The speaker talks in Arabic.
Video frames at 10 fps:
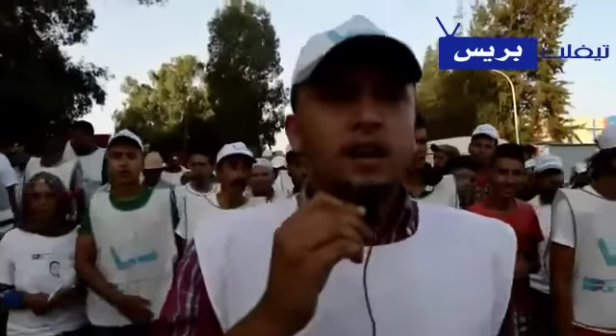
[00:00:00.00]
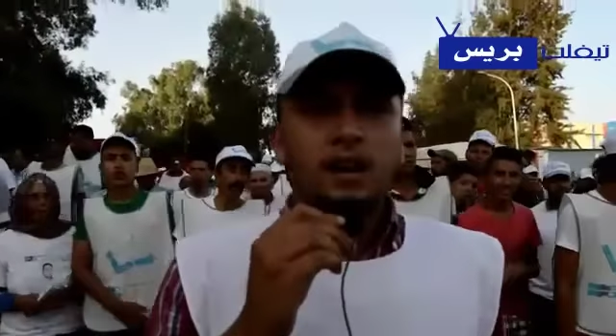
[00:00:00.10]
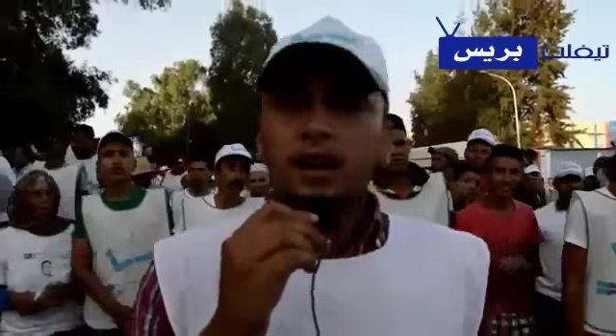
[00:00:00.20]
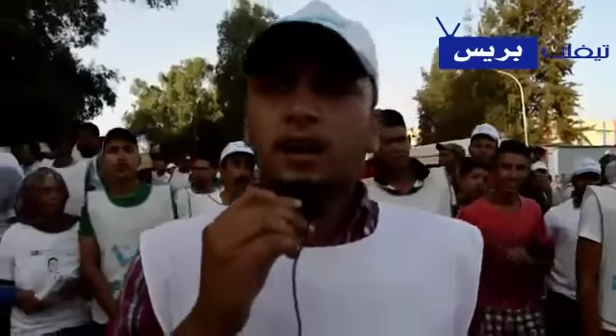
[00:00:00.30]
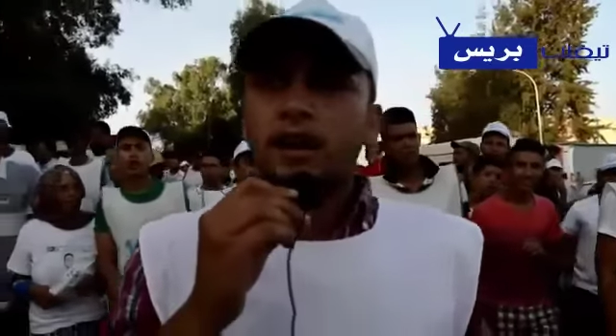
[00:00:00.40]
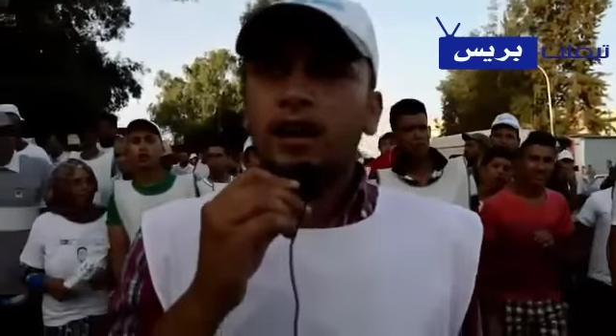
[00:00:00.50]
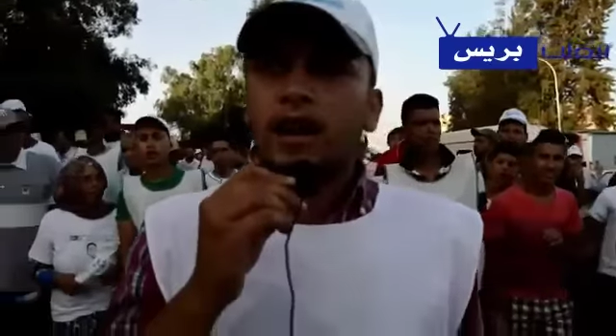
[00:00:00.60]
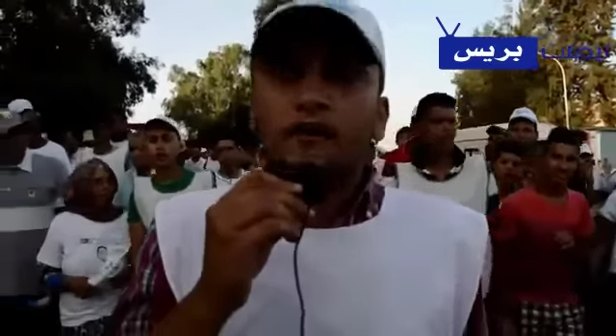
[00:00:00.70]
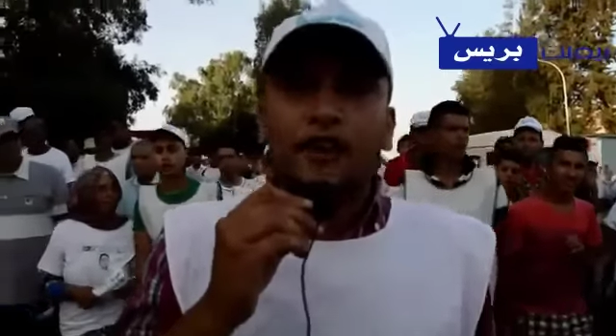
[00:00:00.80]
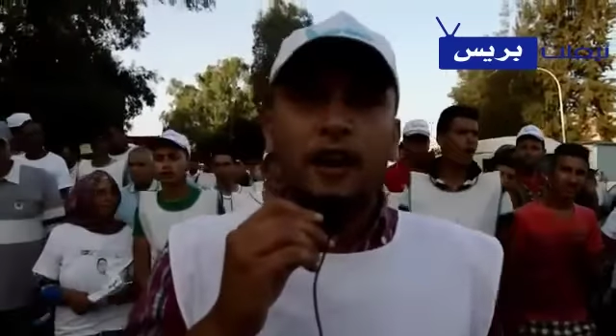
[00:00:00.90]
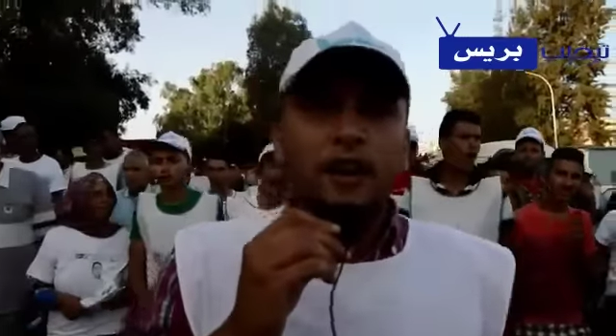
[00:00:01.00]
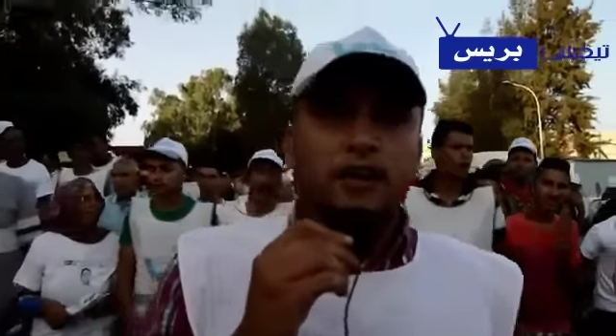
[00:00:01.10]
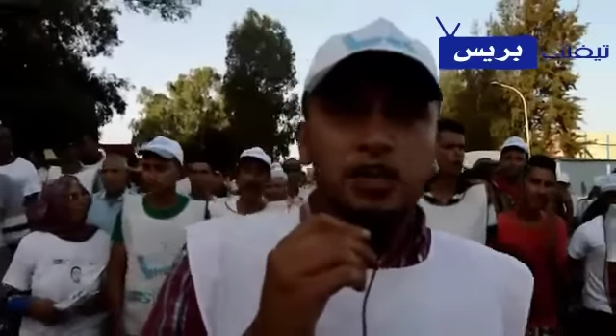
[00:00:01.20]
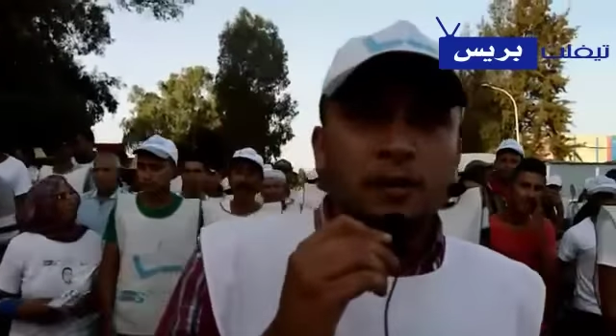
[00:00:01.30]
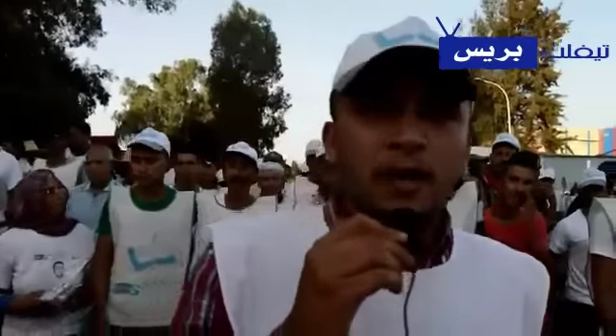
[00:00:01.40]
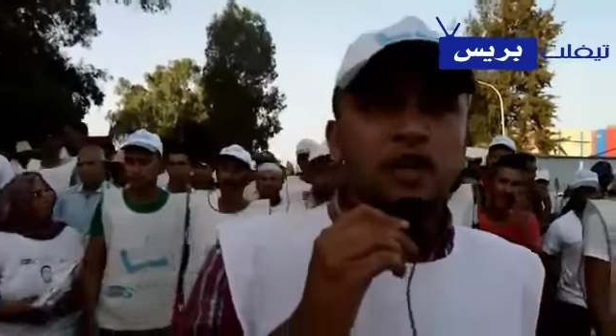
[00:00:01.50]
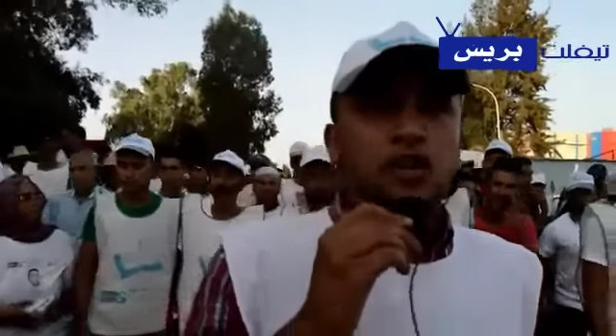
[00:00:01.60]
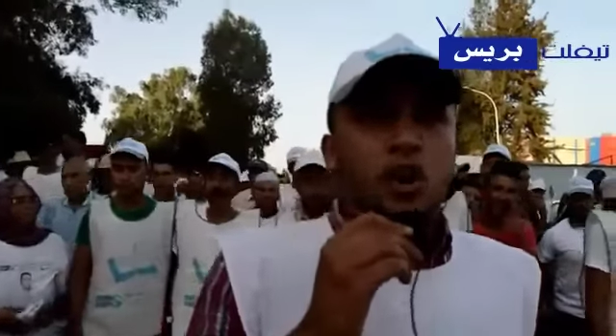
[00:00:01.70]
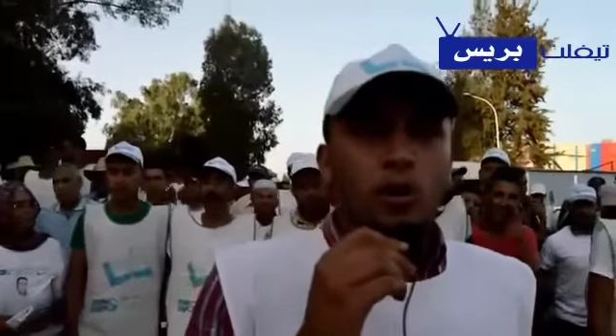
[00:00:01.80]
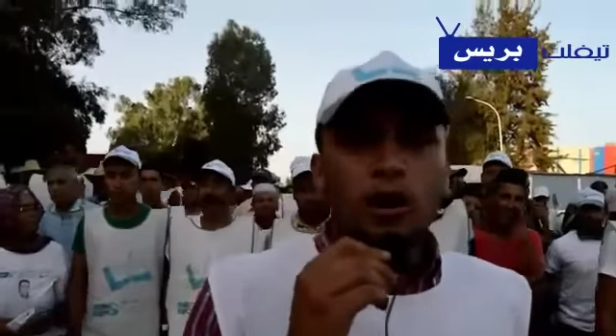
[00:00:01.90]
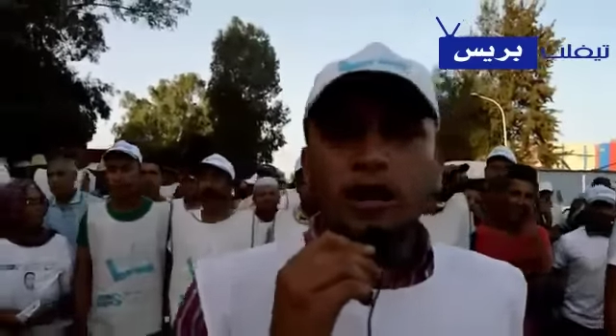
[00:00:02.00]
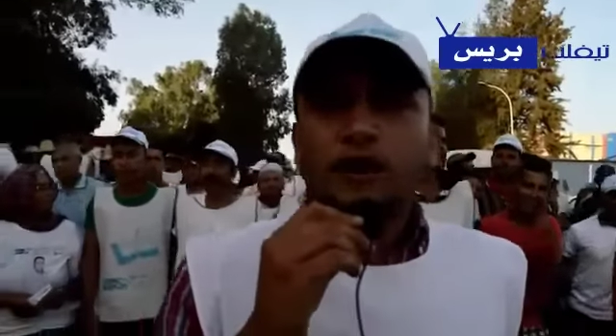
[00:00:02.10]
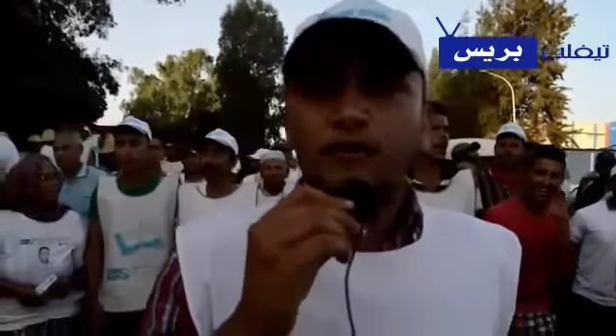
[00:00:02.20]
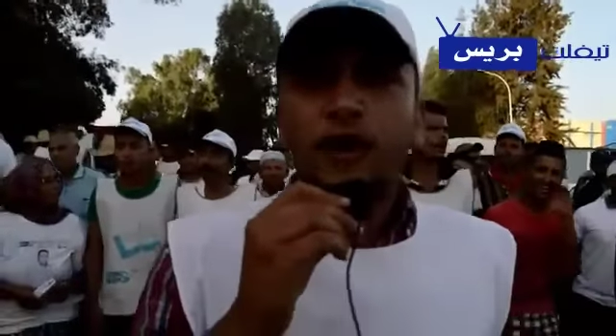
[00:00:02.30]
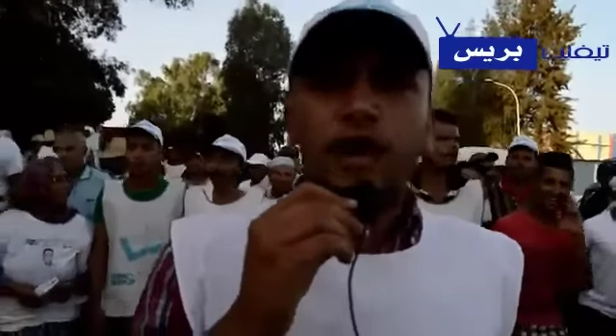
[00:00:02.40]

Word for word: آه، رفع التهميش واللي رفع